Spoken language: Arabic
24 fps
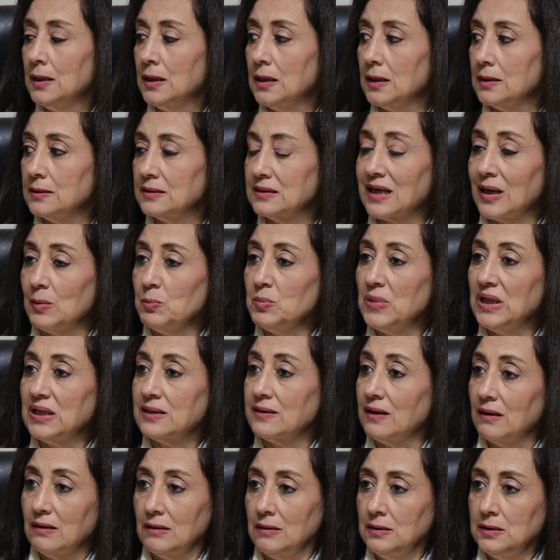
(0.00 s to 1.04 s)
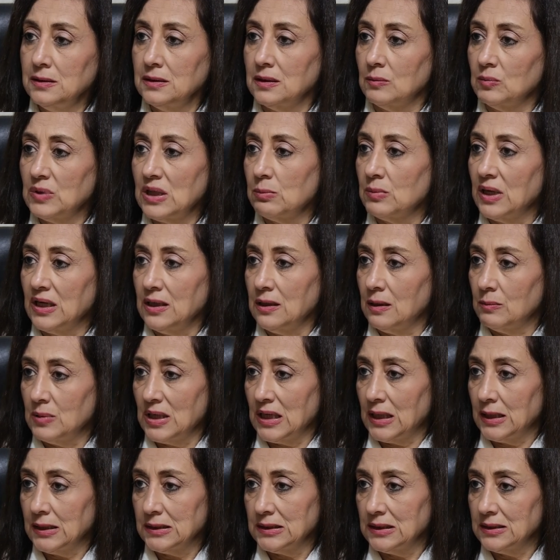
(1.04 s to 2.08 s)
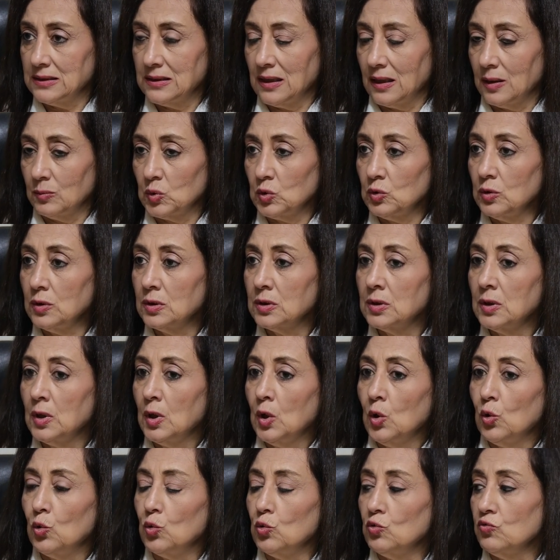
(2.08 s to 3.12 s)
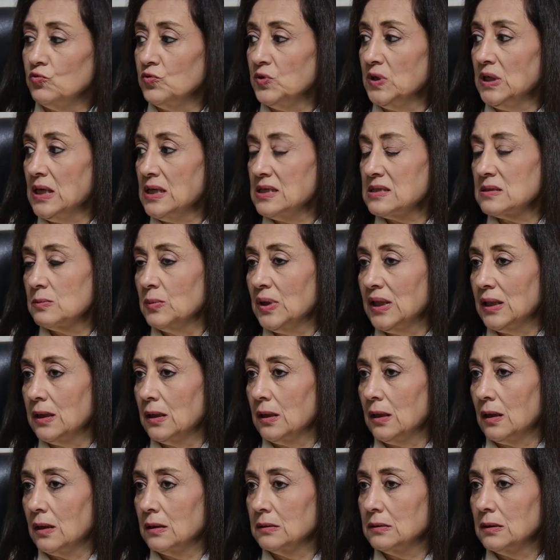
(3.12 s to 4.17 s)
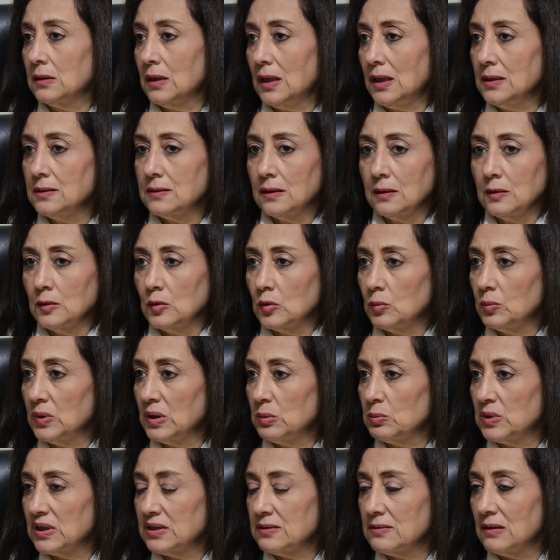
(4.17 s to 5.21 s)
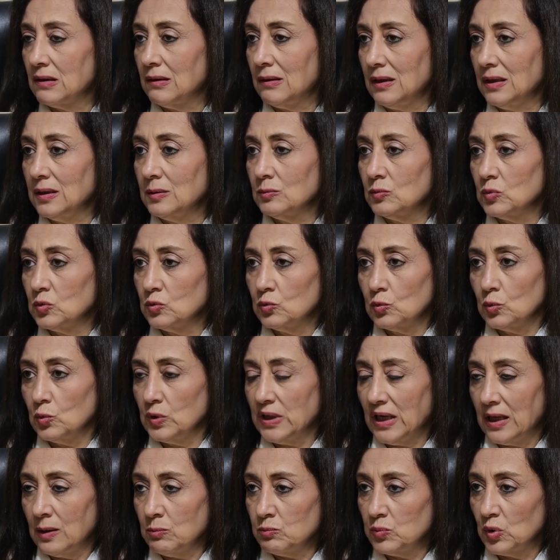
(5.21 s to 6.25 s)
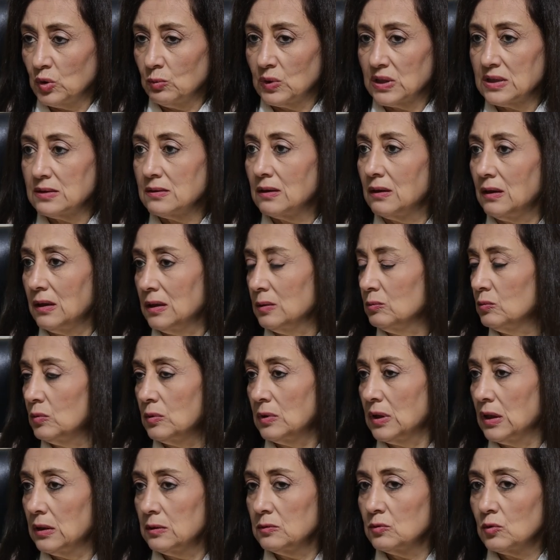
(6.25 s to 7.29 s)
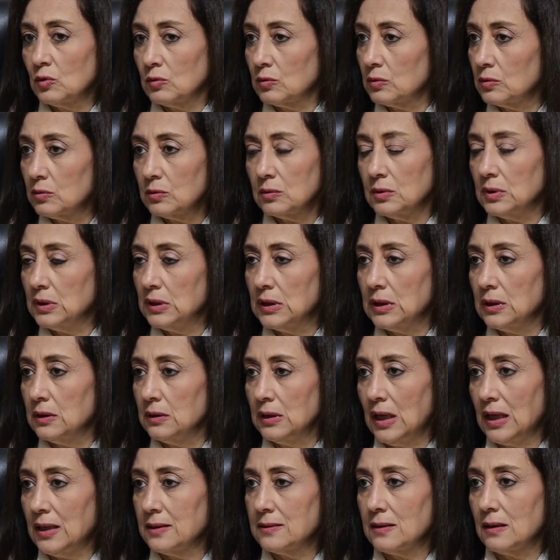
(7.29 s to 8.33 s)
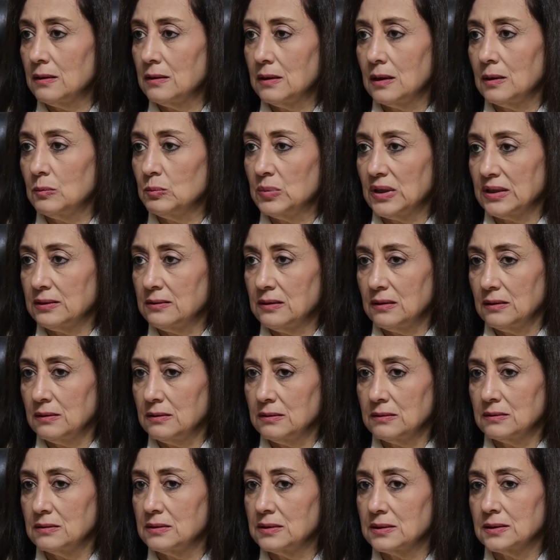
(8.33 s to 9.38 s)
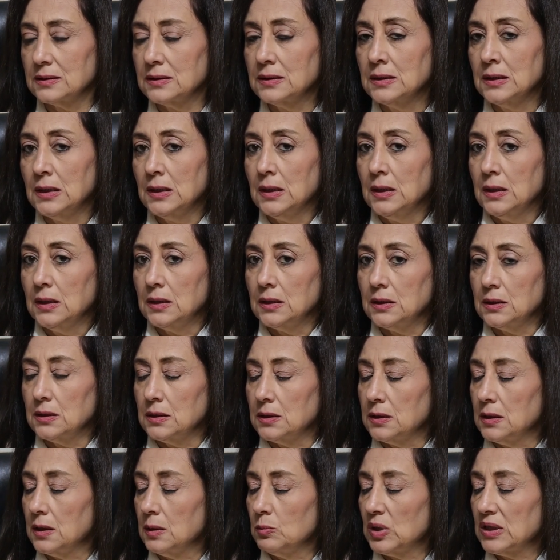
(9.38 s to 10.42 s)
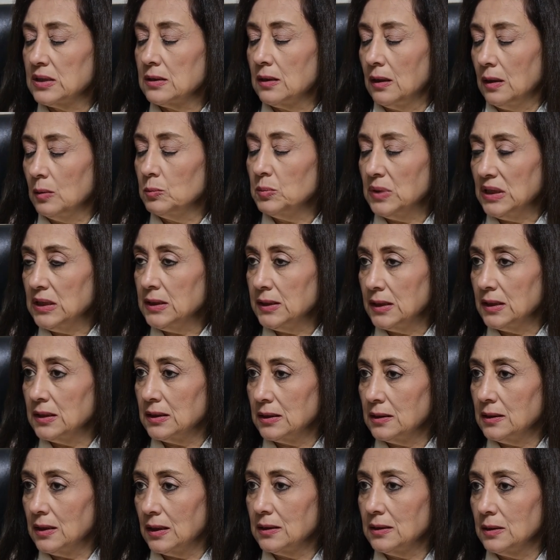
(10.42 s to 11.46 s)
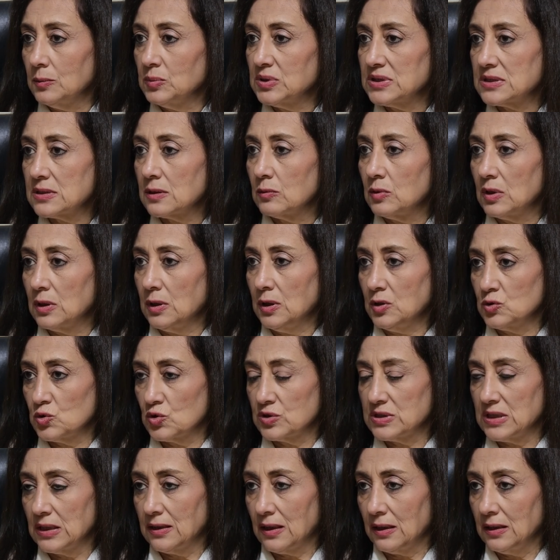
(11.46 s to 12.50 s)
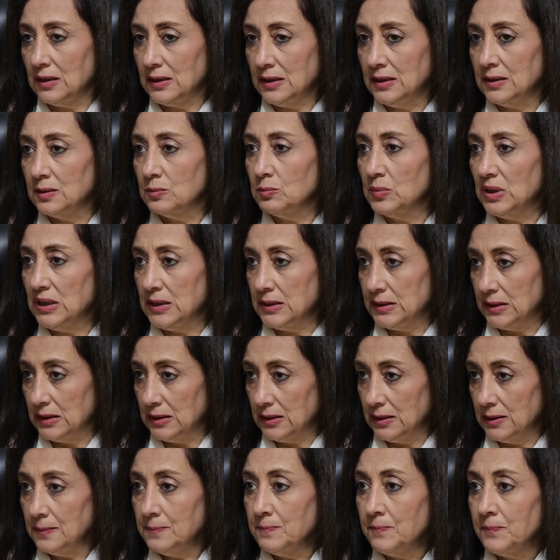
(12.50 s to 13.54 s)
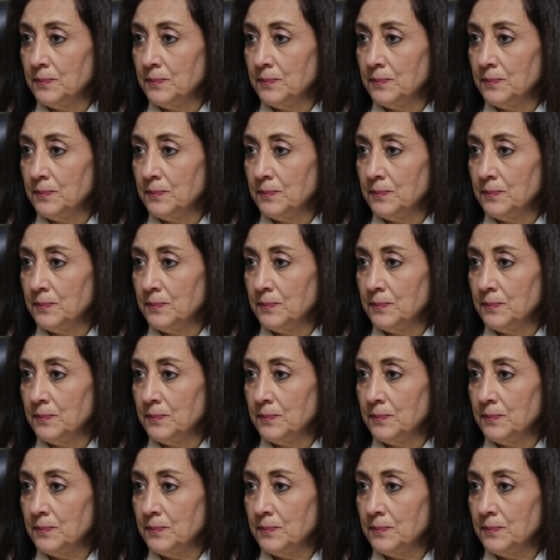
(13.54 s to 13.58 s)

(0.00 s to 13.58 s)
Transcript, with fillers: آه، تكمل تقليدها مثل ما إلها بالعاده تعمل وفي ناس مثل العاده رح يضلوا بالمطاعم ويعبوا المطاعم لانه لحد هلا بعتقد آه، المطاعم مليانه يعني بتصور الحجوزات على العيد مليانه